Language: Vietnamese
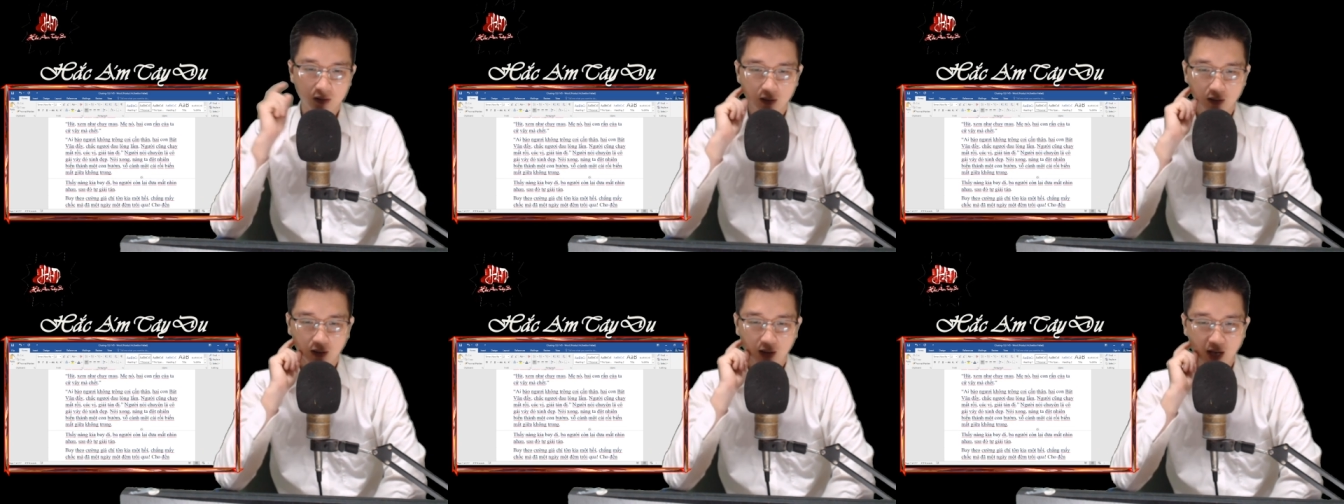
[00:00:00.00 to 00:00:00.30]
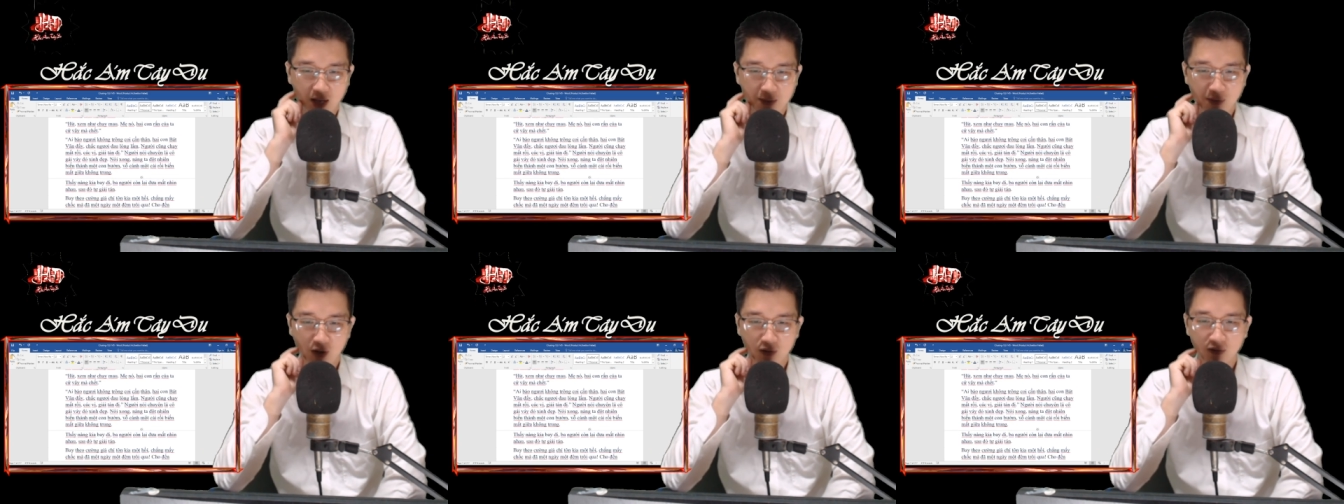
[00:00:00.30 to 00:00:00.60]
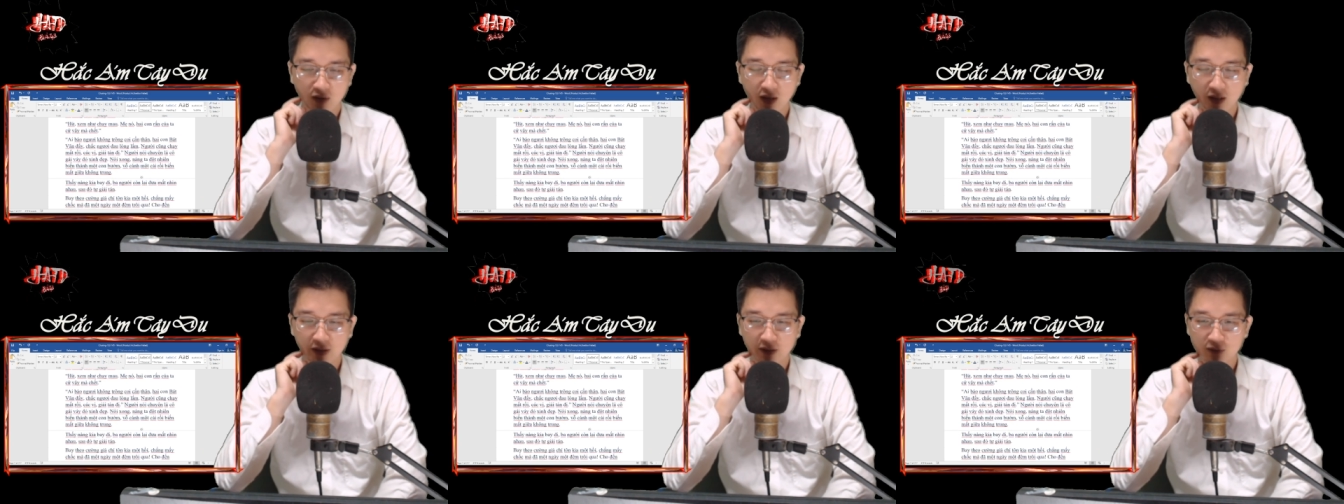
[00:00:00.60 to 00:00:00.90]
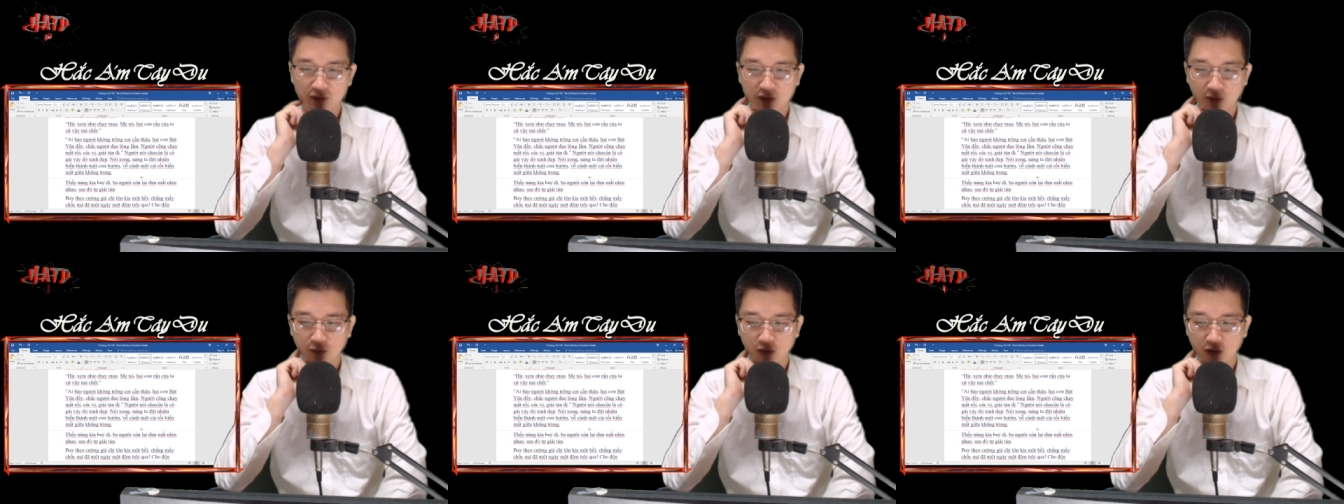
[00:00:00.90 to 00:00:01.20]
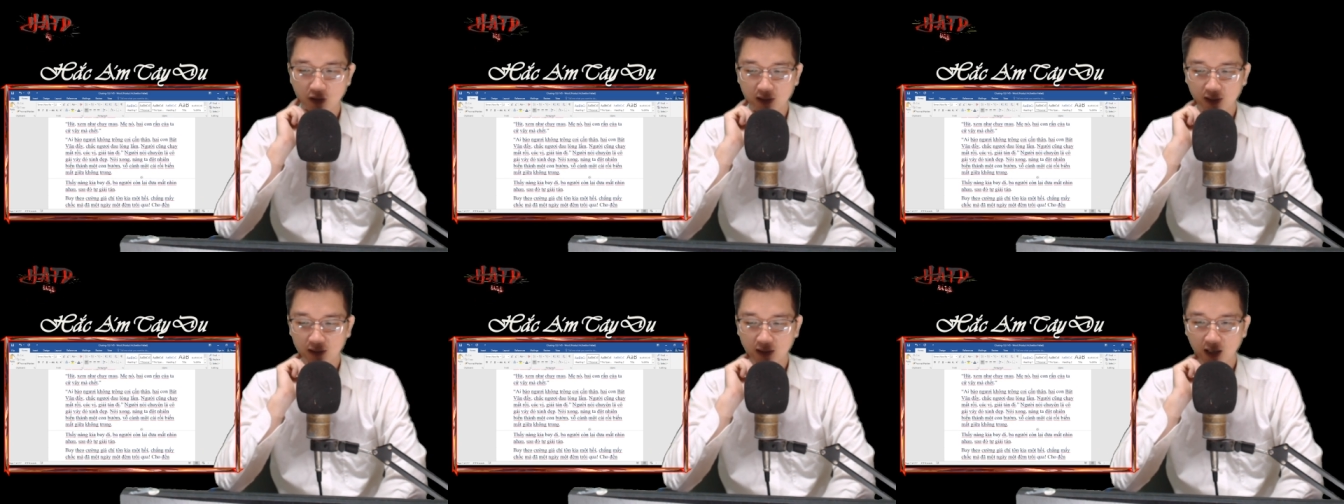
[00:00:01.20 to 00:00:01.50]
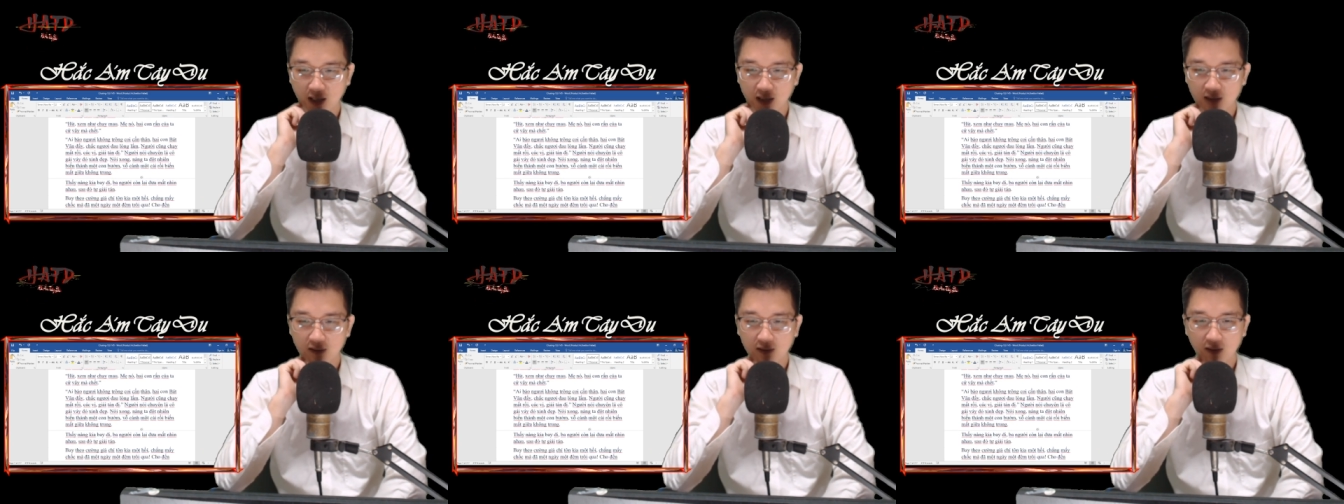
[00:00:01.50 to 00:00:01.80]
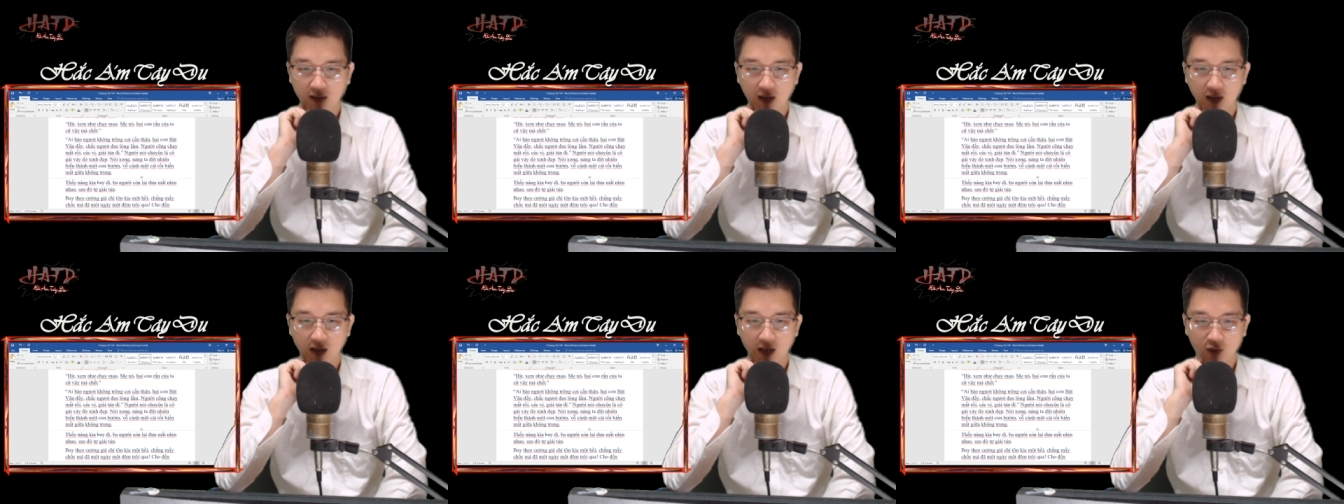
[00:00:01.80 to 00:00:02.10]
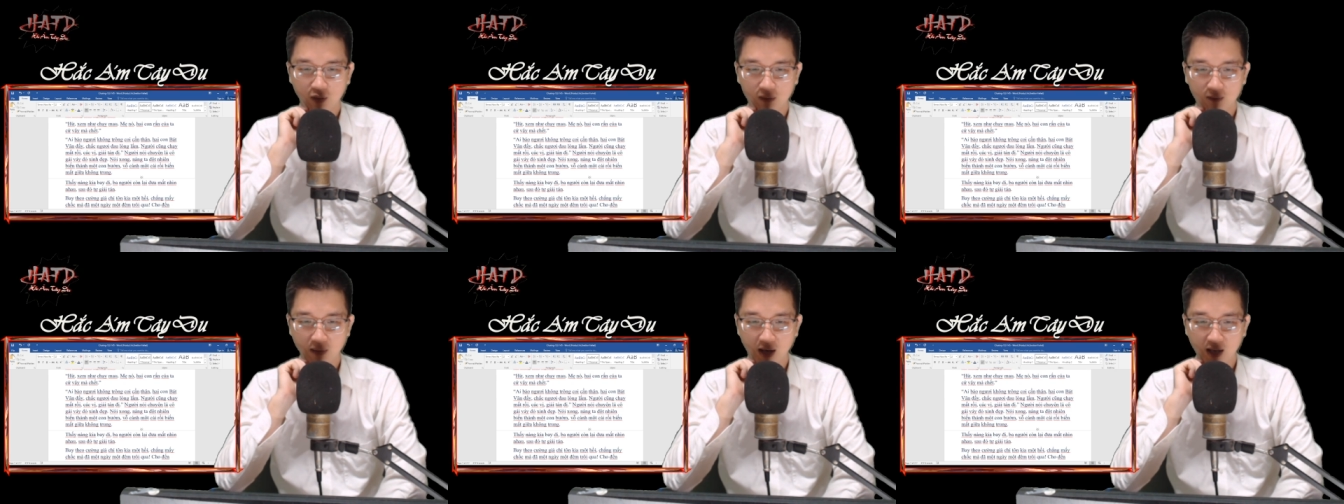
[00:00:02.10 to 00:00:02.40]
Ai bảo người không trông coi cẩn thận, hai con